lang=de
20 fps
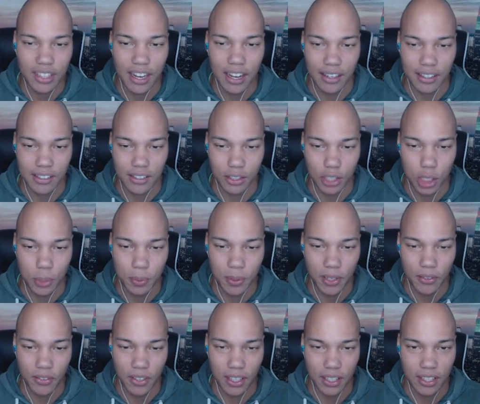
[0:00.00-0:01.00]
sagen. So, jetzt
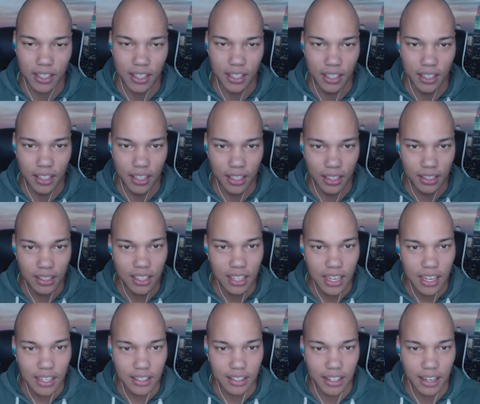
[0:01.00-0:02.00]
springen wir hier hin.
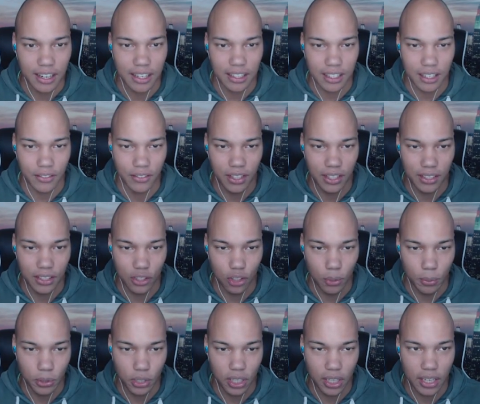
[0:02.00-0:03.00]
Dann klettern wir die
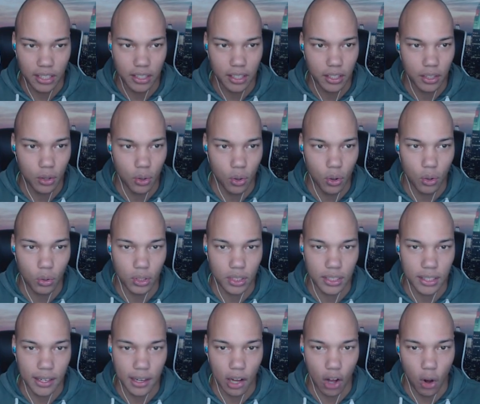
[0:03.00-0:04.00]
hübsche Leiter hier hoch. Und
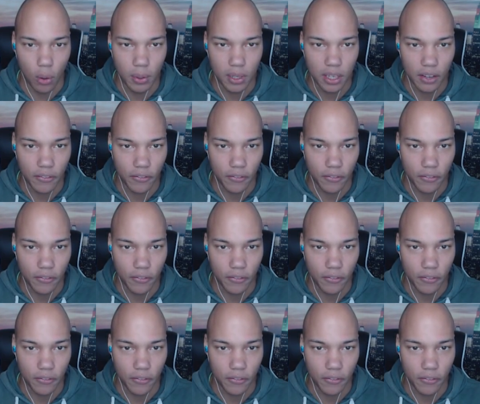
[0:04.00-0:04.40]
ich glaube, da